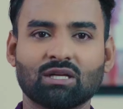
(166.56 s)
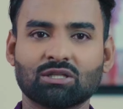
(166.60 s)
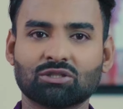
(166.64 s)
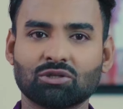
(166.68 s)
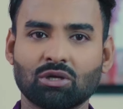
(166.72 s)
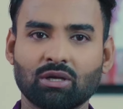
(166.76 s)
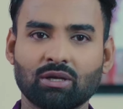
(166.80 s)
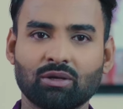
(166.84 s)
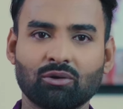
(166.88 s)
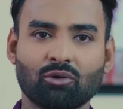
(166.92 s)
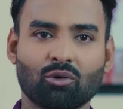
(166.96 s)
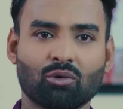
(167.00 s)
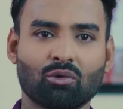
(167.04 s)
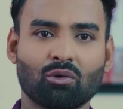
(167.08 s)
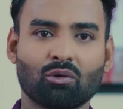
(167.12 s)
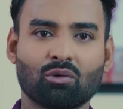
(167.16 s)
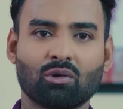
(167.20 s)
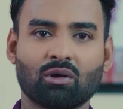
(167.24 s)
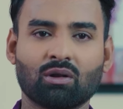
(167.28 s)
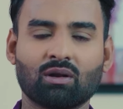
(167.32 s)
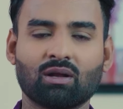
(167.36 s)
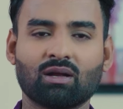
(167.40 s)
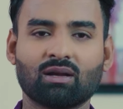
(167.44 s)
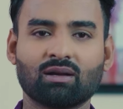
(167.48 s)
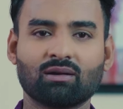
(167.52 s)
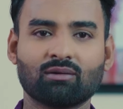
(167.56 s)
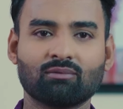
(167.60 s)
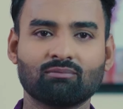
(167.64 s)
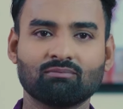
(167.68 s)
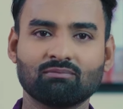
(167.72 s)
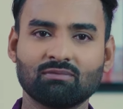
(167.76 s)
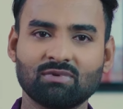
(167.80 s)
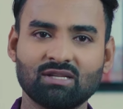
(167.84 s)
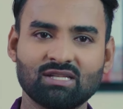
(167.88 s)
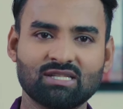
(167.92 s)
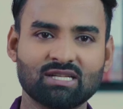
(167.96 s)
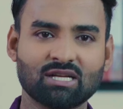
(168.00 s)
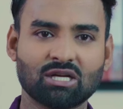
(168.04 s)
যে আসলে নকল করা আর
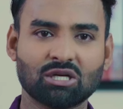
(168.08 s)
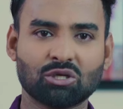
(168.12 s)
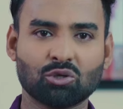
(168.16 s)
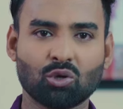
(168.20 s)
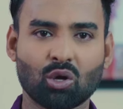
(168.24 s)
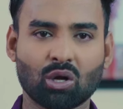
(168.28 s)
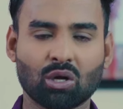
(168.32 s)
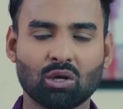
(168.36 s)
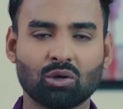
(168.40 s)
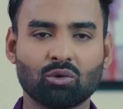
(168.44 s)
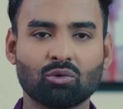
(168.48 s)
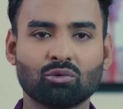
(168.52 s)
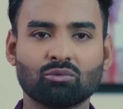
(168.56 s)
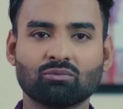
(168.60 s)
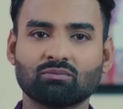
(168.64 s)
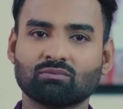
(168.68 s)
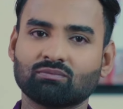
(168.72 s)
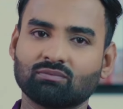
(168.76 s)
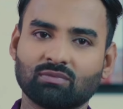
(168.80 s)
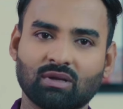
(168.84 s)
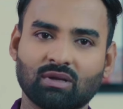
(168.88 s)
নিজেকে ঠকানো